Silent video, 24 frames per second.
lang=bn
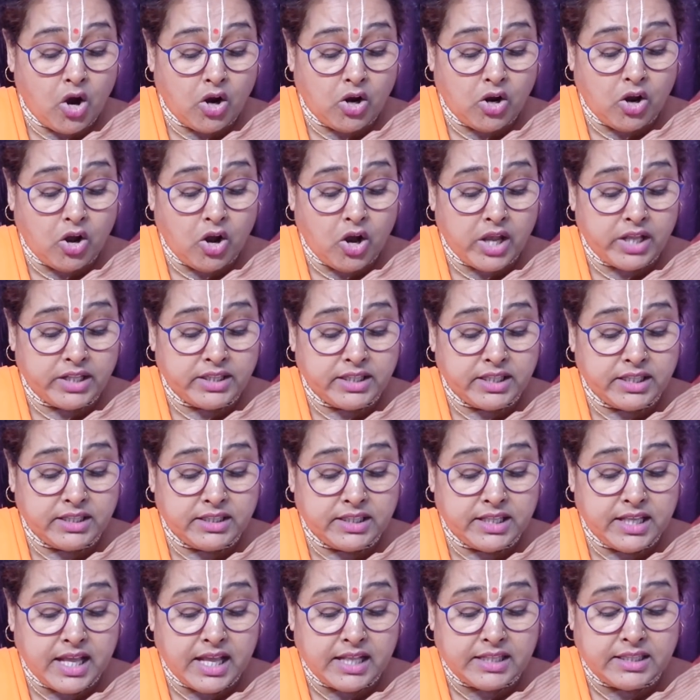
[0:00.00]
অক্ষয়
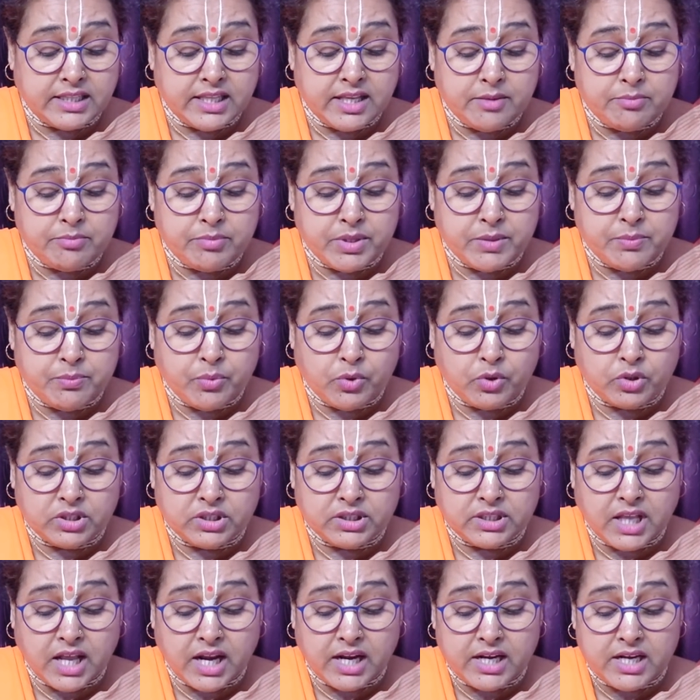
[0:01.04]
তৃতীয়াতে বিপদ
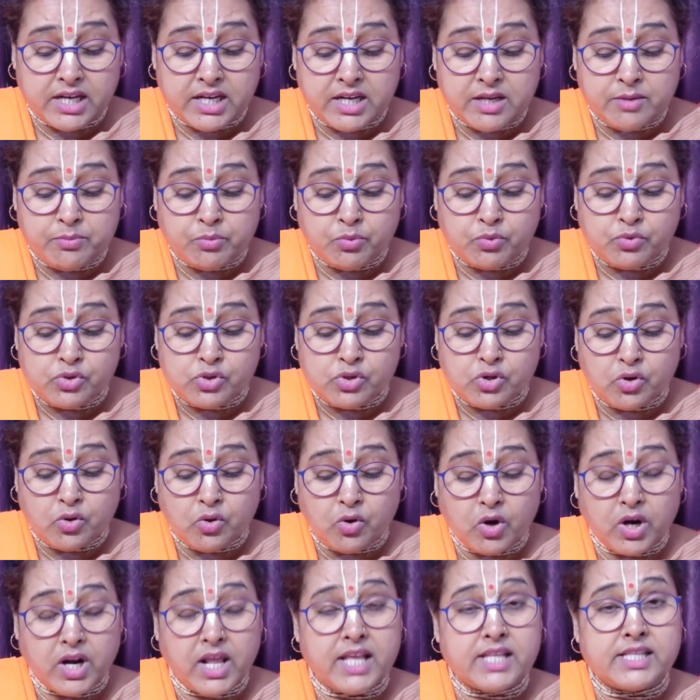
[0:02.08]
তারিণী পুজো
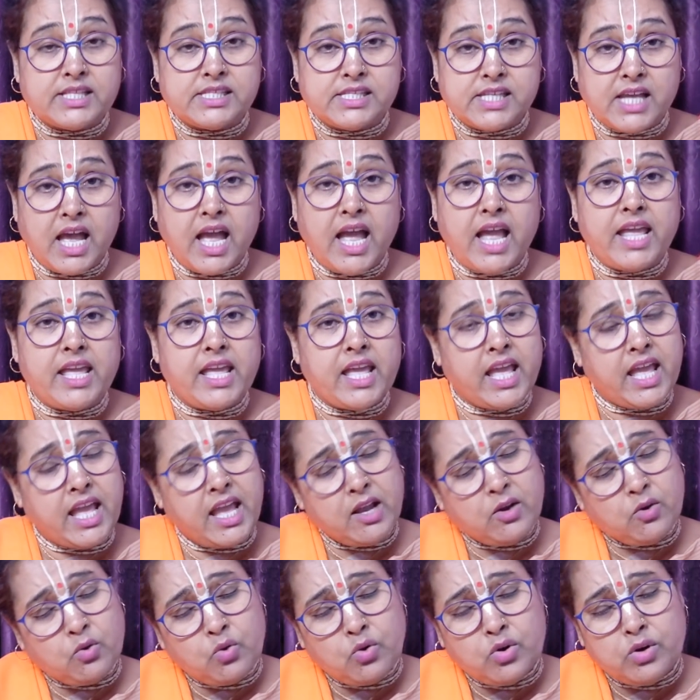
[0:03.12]
করা যায়
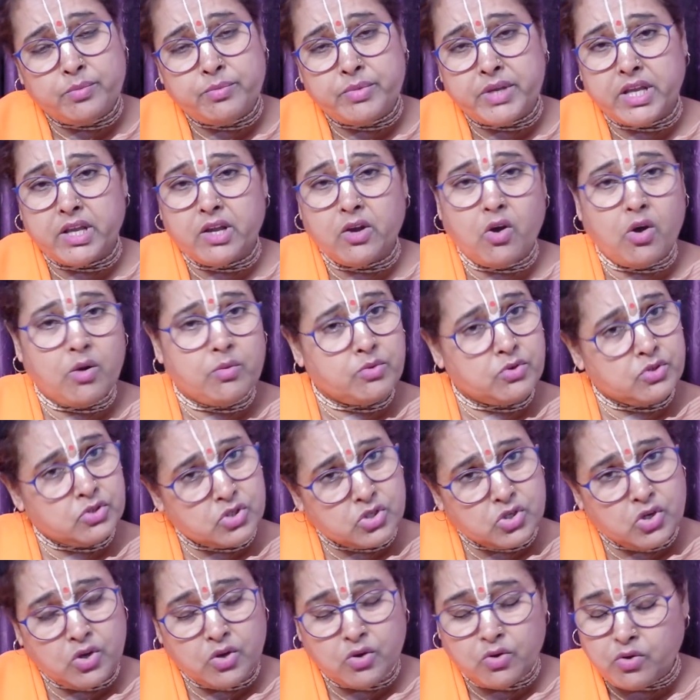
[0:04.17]
হ্যাঁ করবে
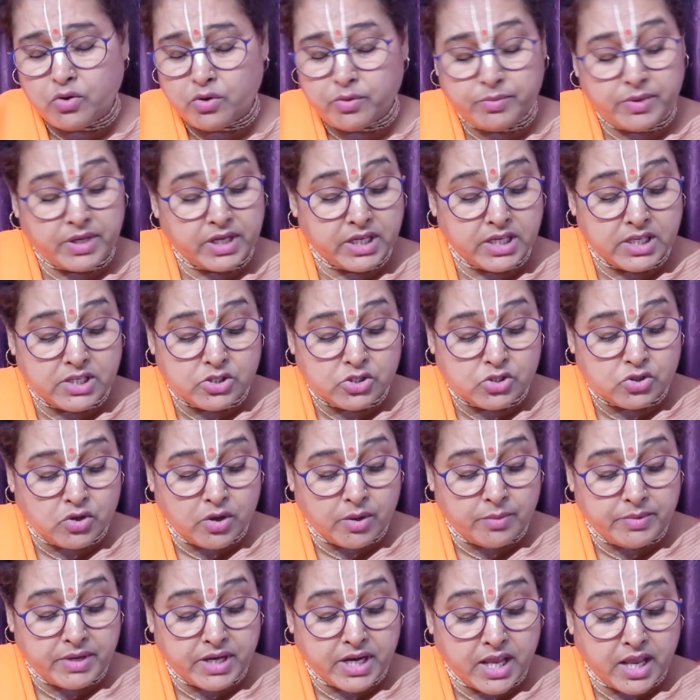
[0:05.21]
অবশ্যই করবে কিচ্ছু
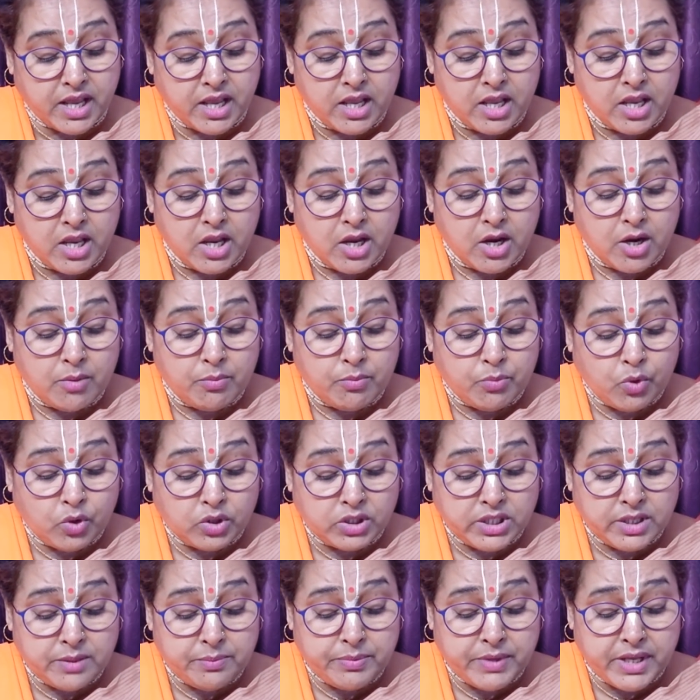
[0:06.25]
হবে না
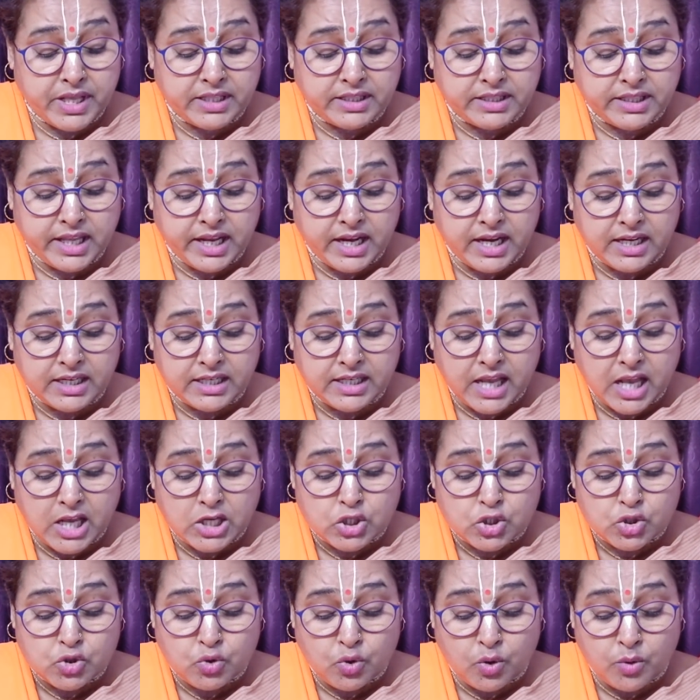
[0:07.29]
প্রদীপের তেলটা
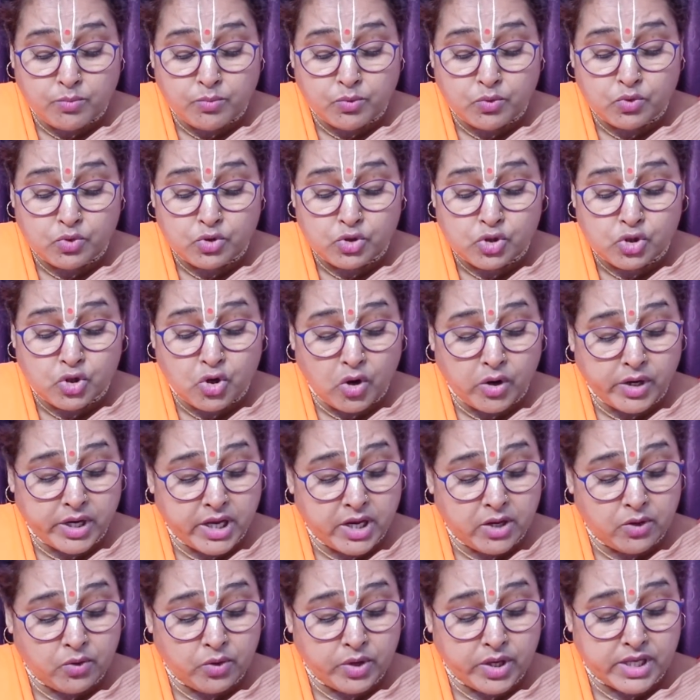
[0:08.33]
সবুজ
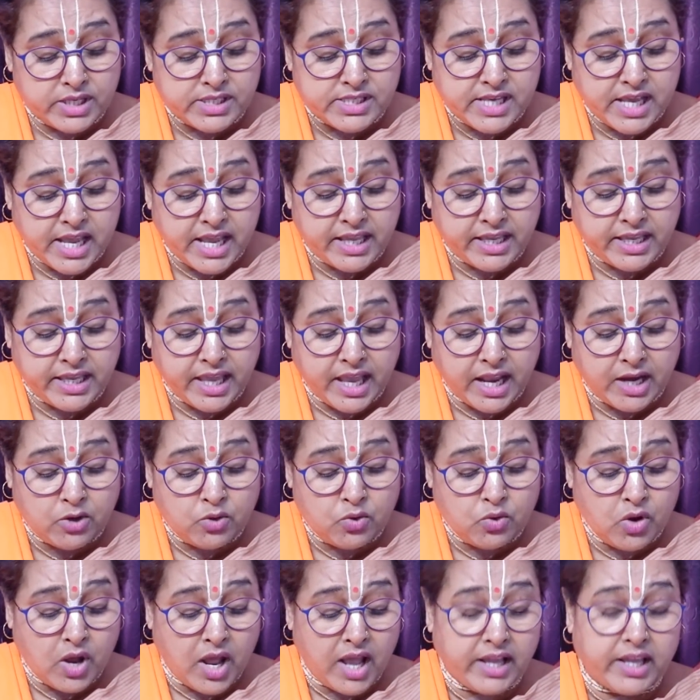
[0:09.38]
রঙের হয়ে যায় কেন
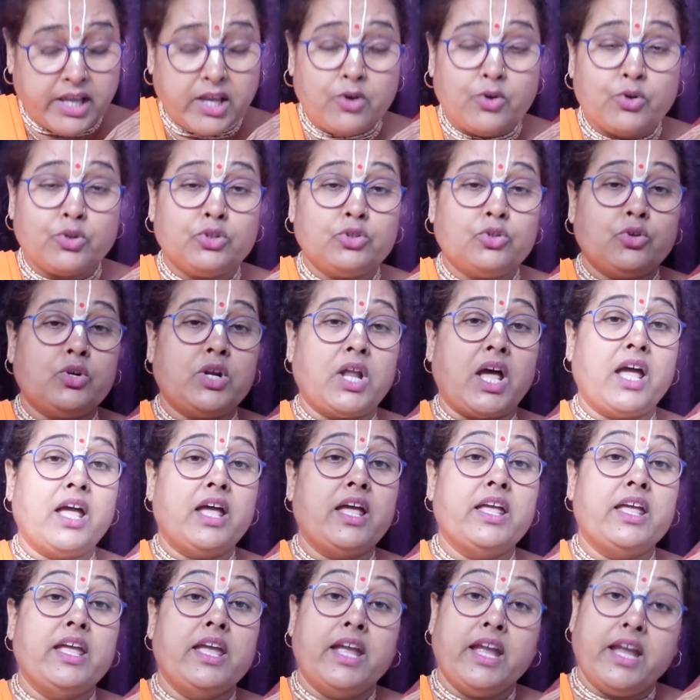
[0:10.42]
আগে হতো না
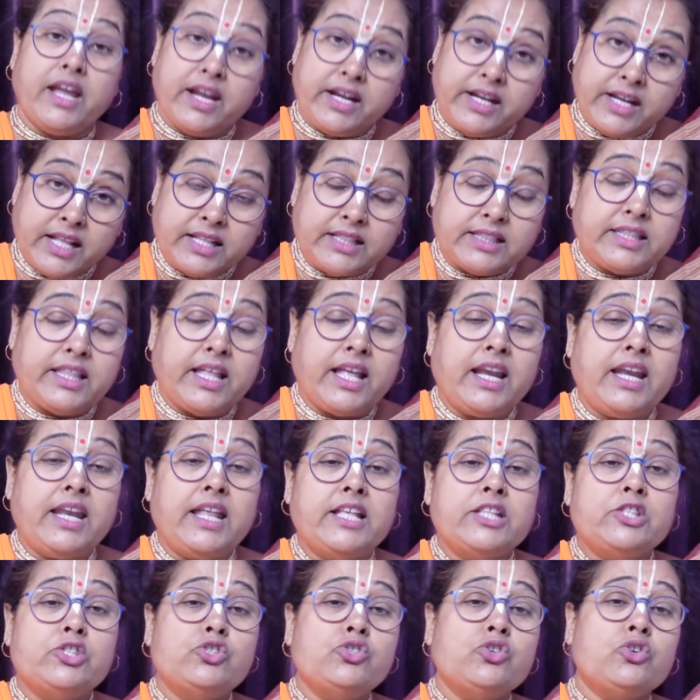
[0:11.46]
এটা
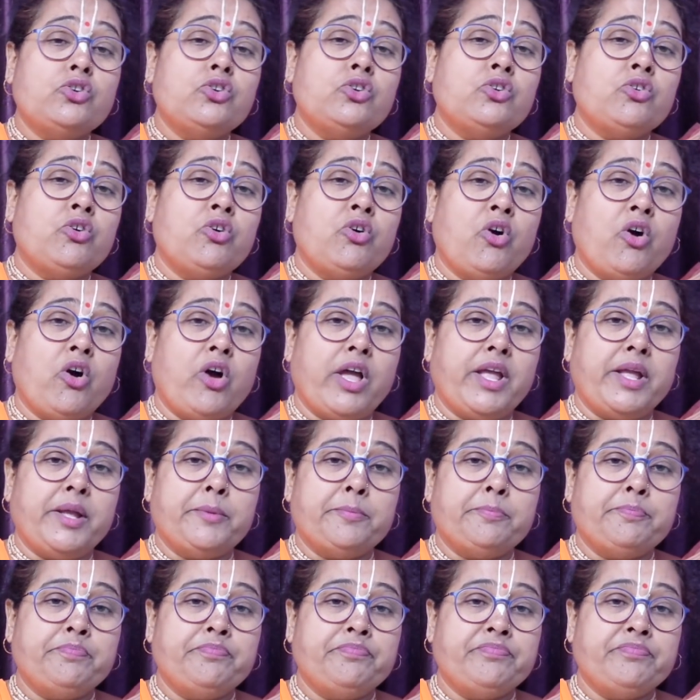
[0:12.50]
তেলের জন্য হয়